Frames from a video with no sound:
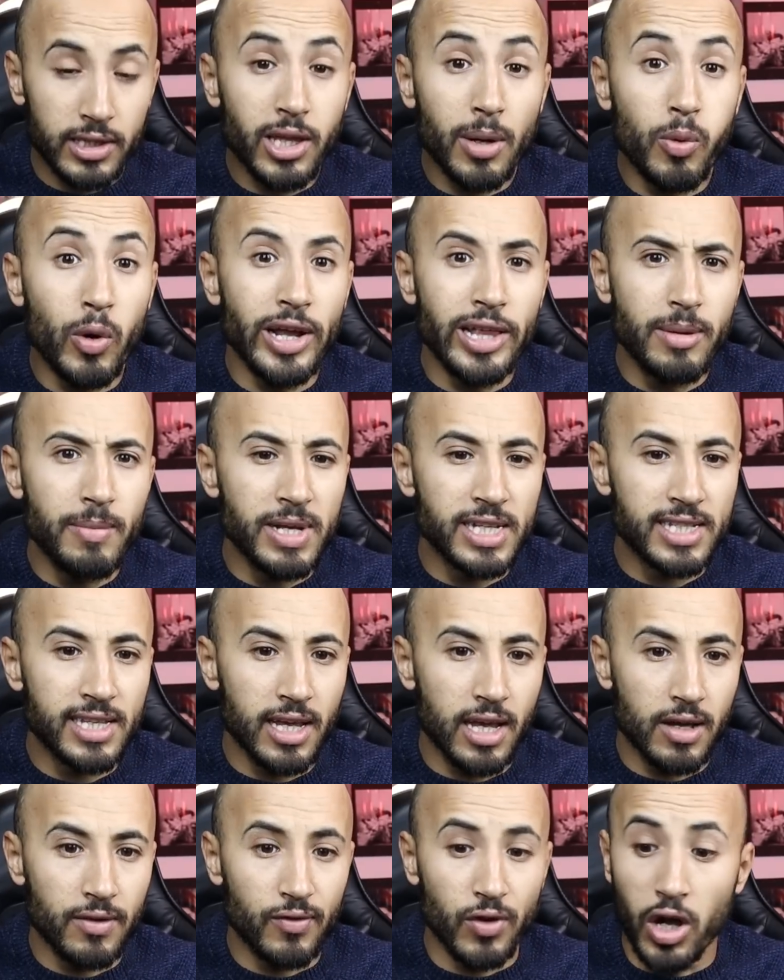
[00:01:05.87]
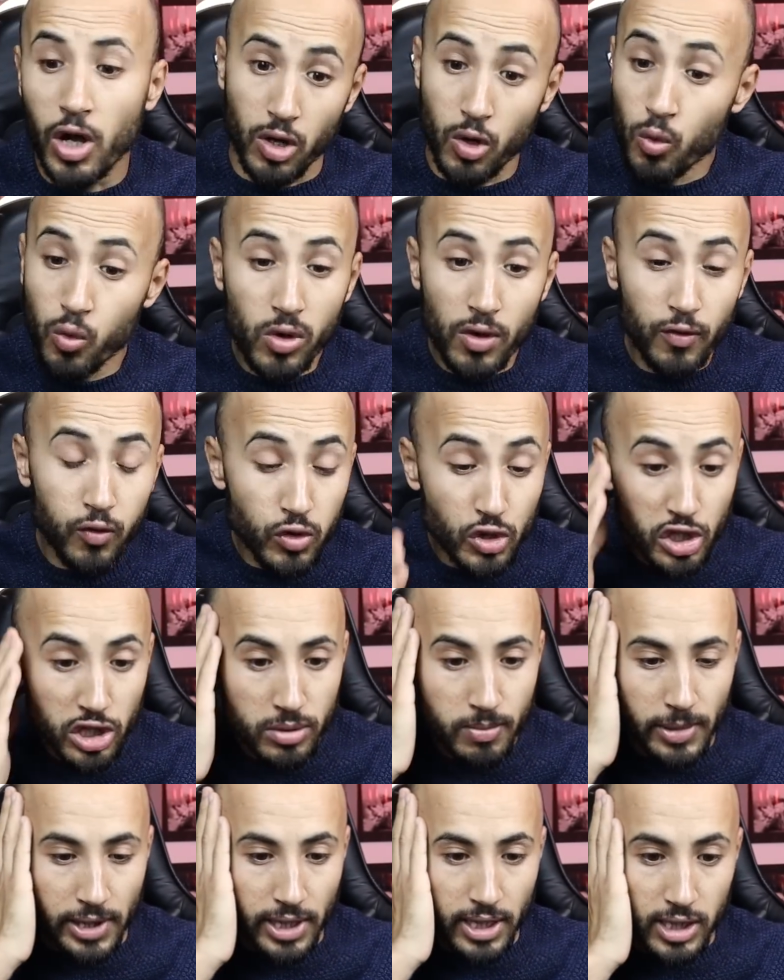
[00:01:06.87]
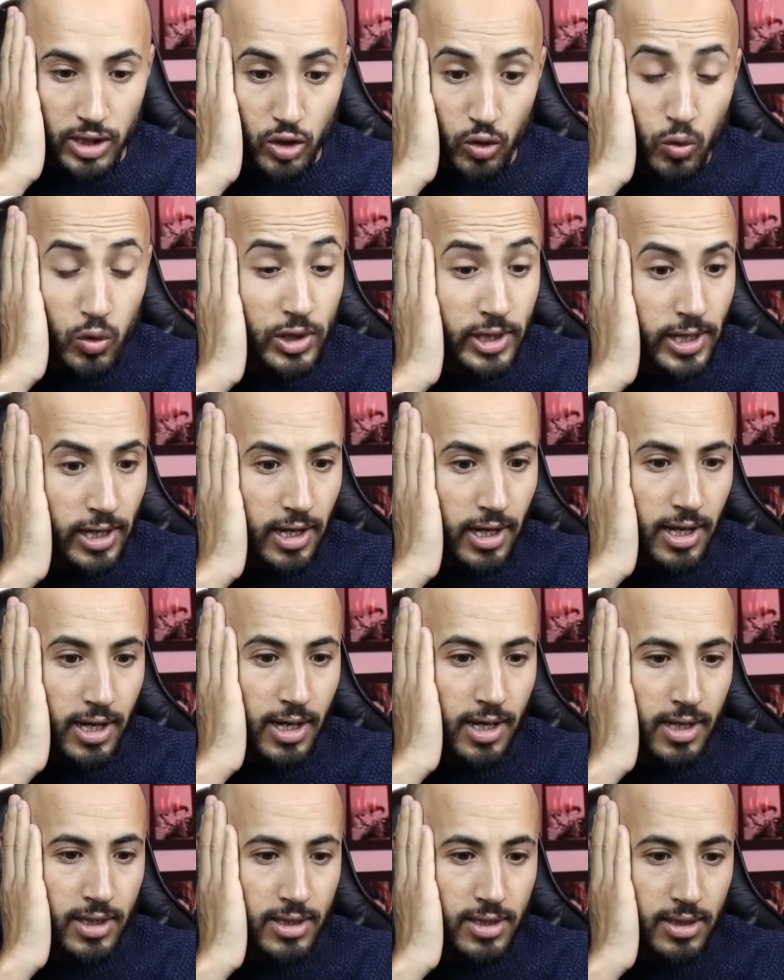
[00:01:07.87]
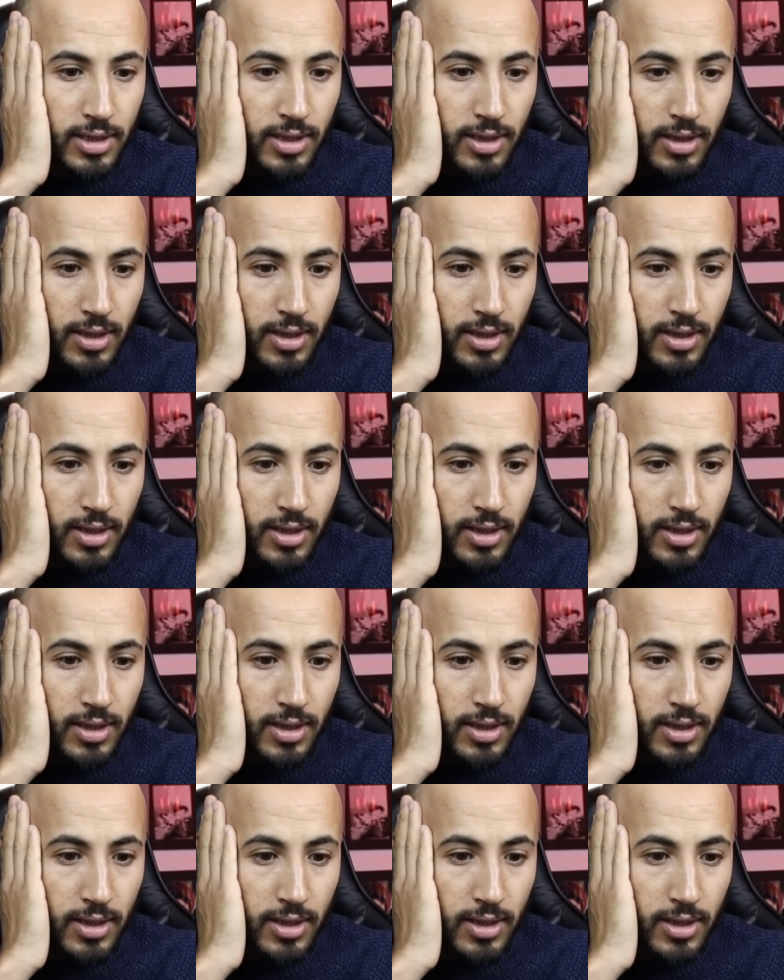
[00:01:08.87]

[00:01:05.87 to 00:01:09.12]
ضرب واحد المسافه وقف وشد من راسو وسكات